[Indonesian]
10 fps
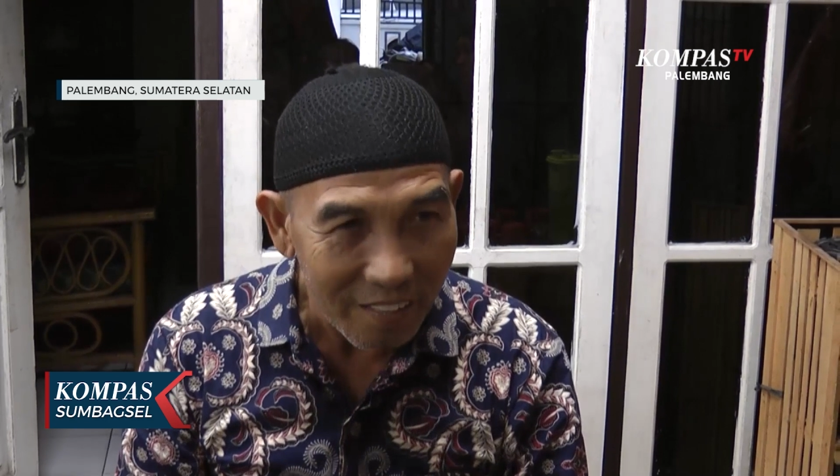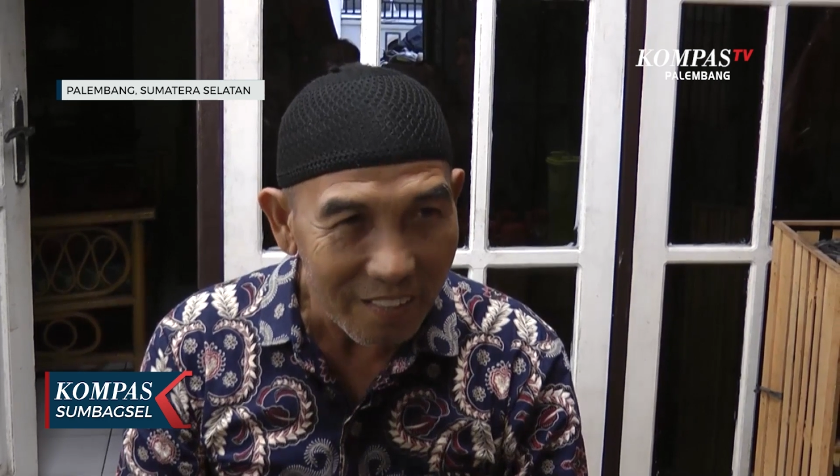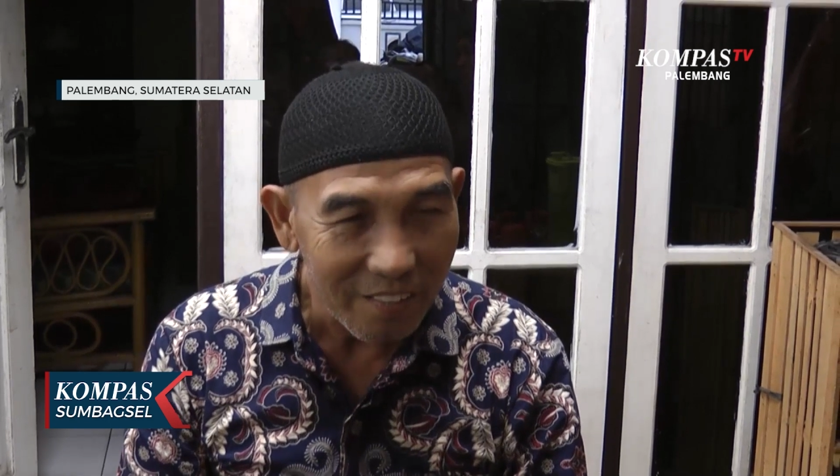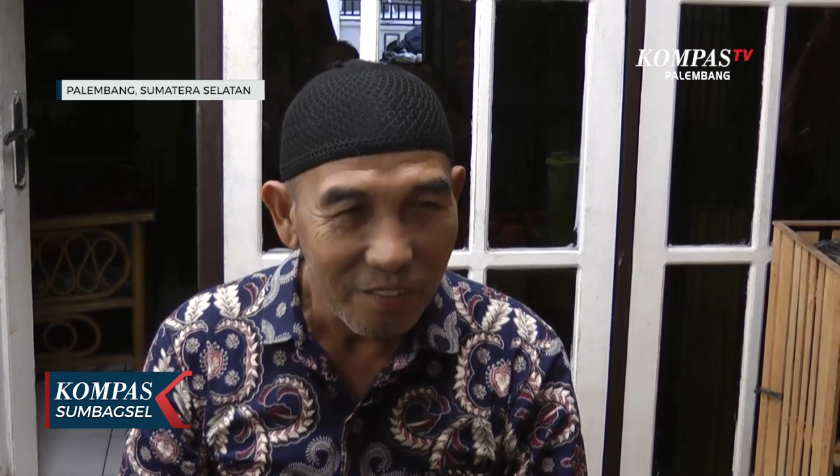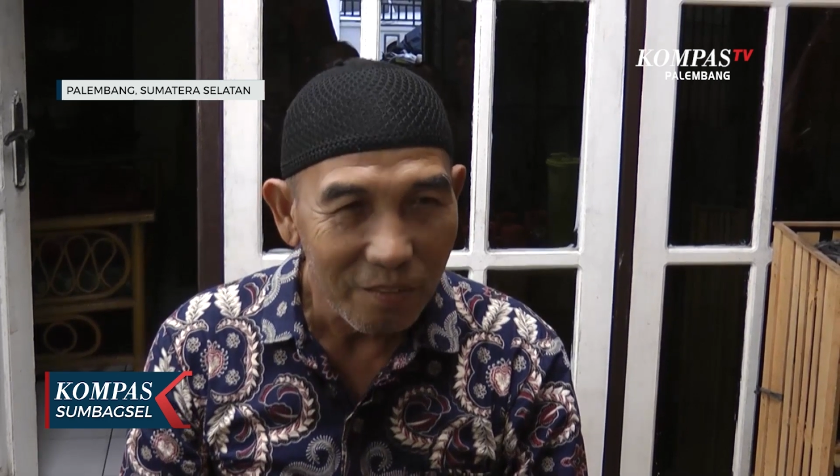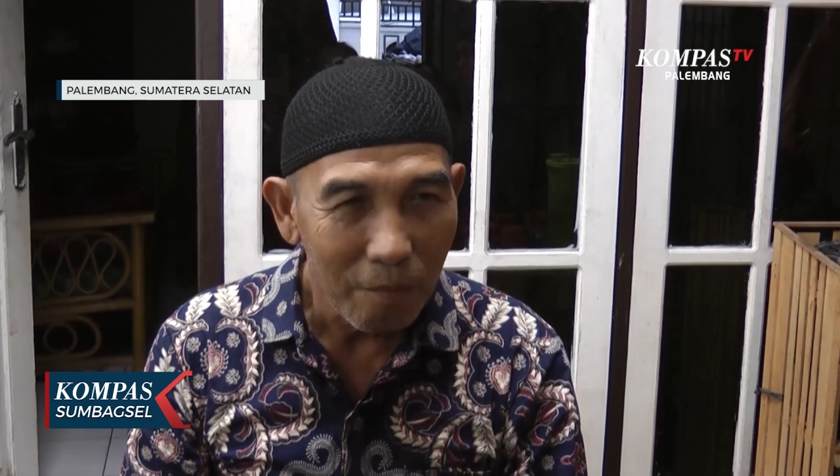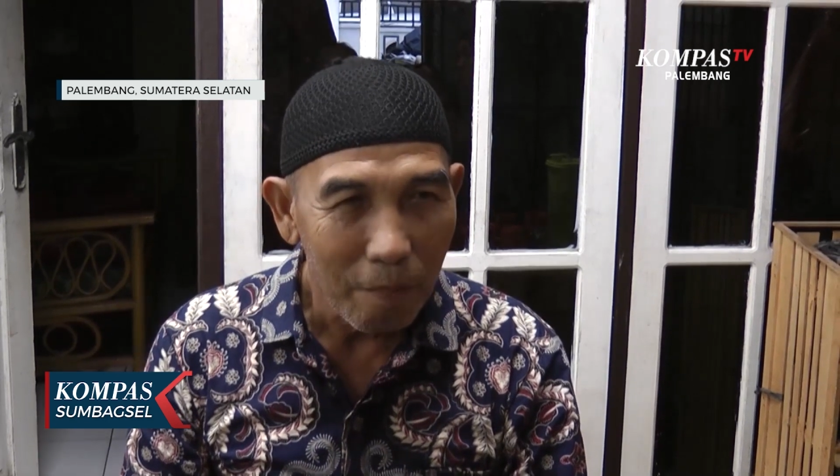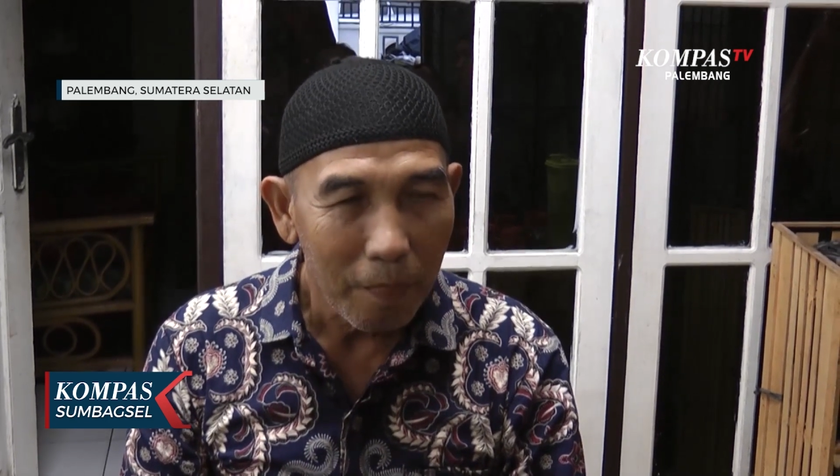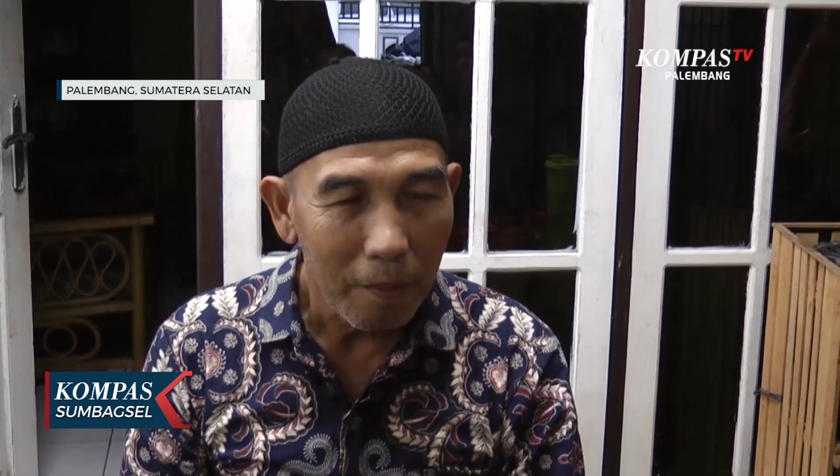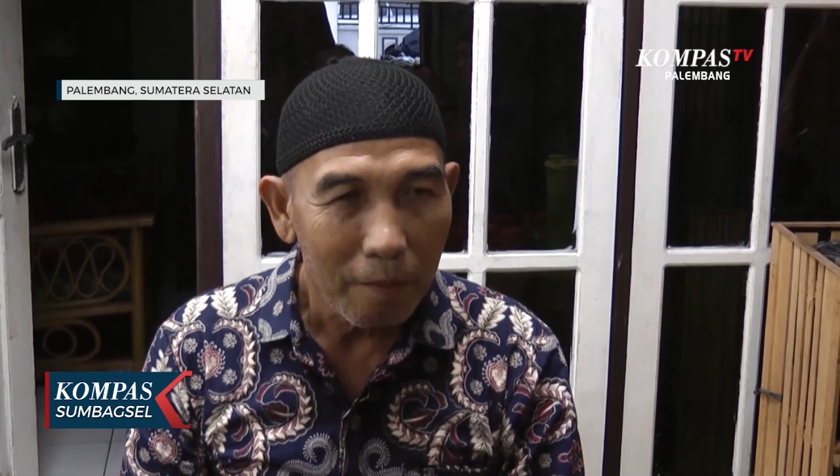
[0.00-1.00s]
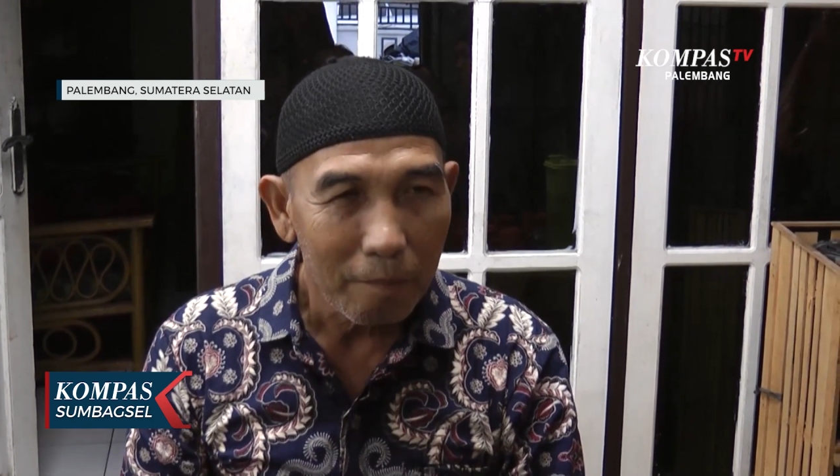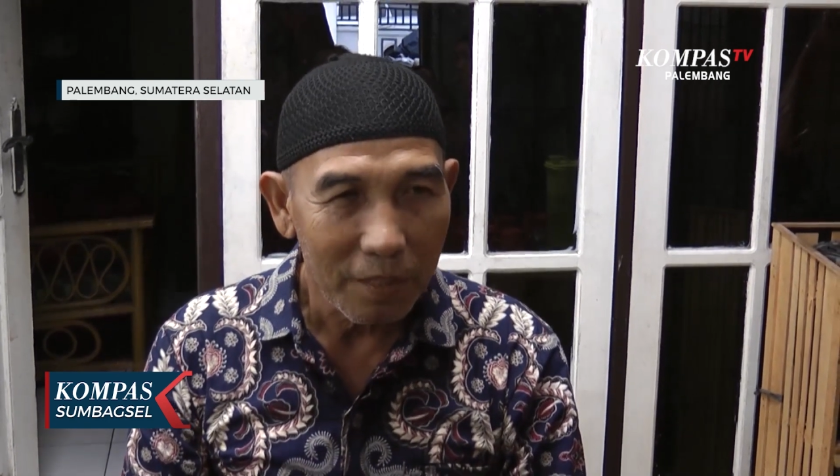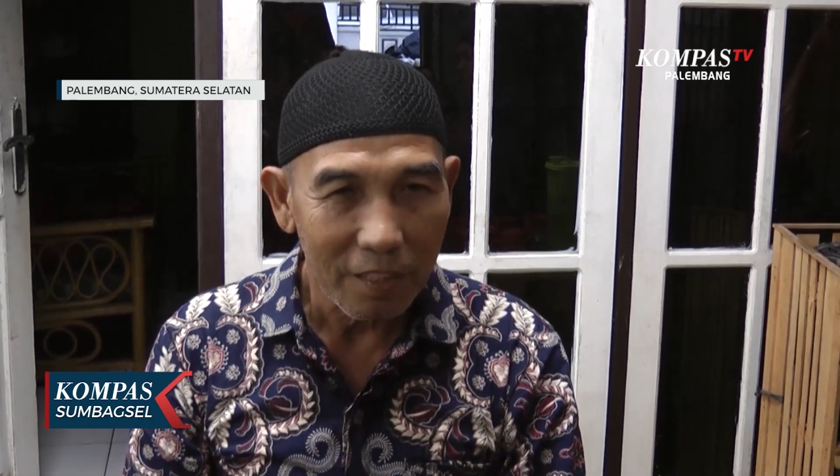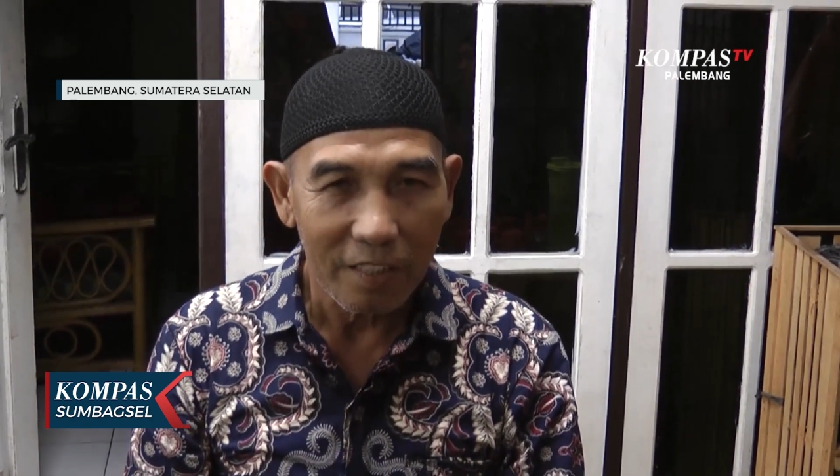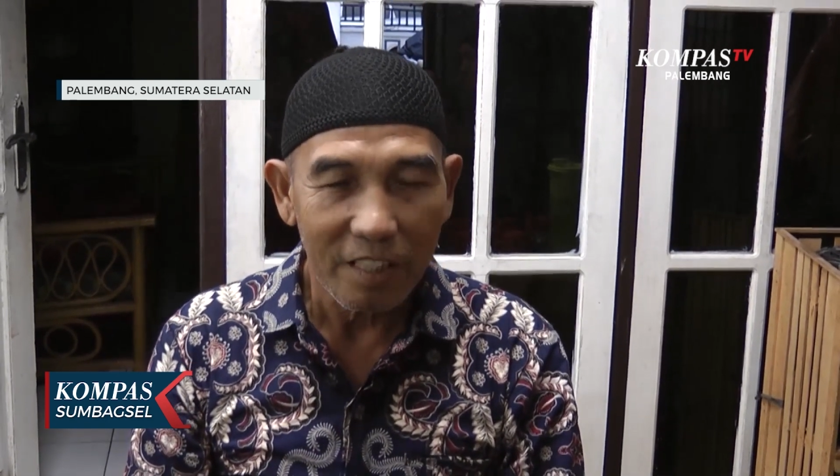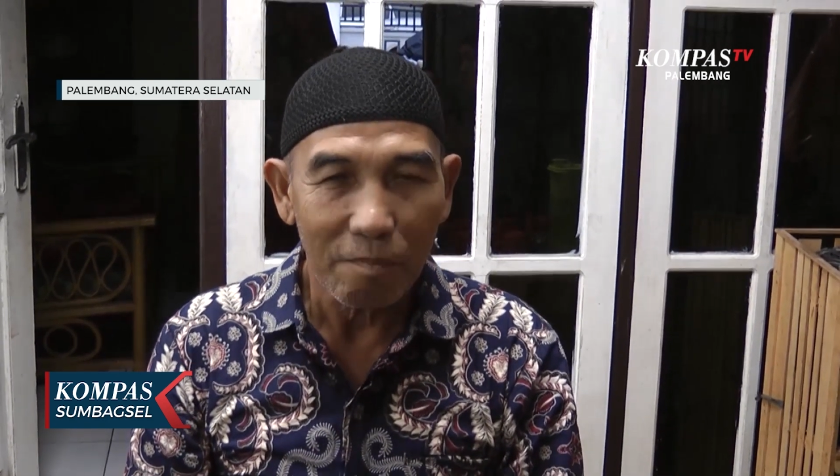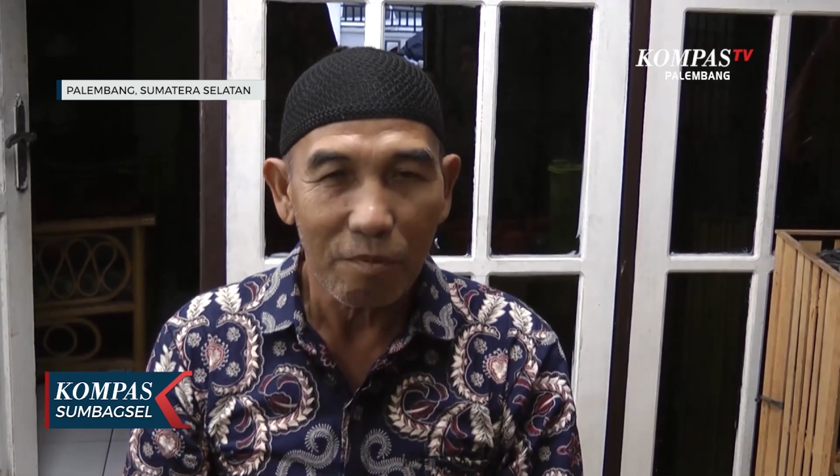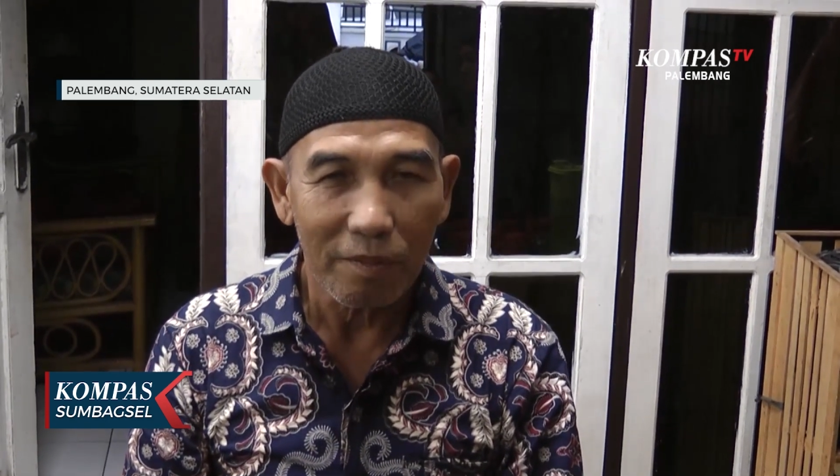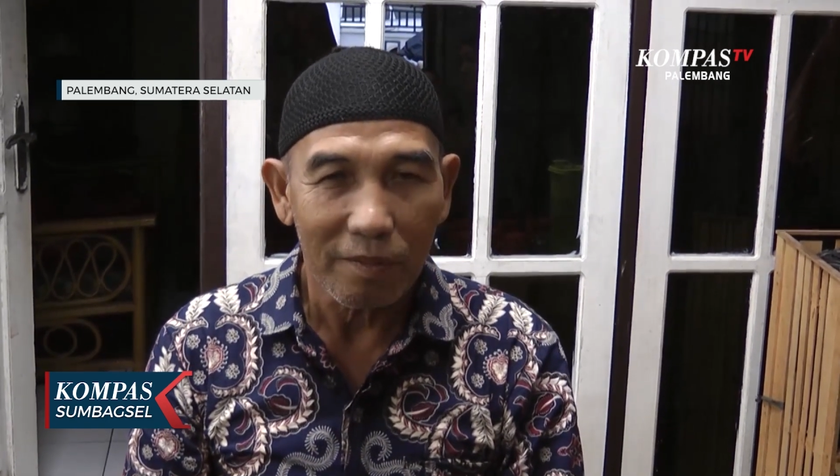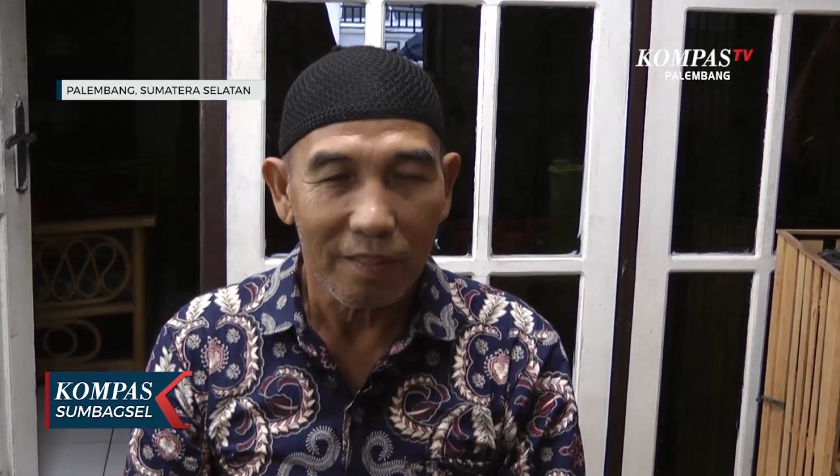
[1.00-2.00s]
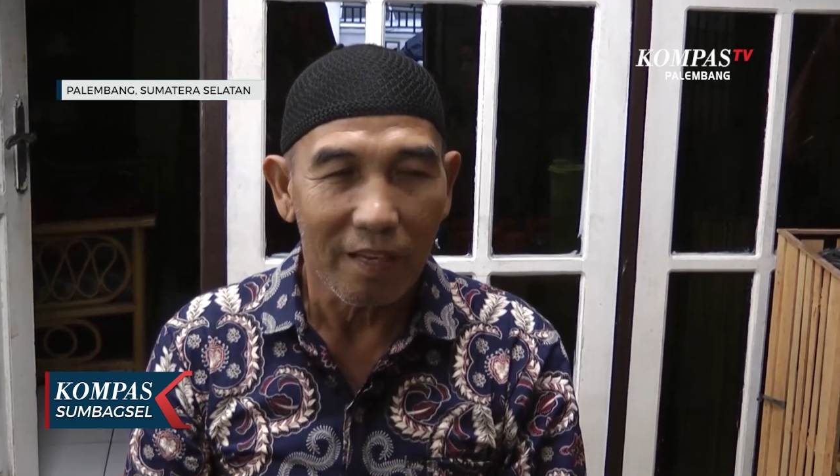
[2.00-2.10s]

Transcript: katanya. Masalahnya apa?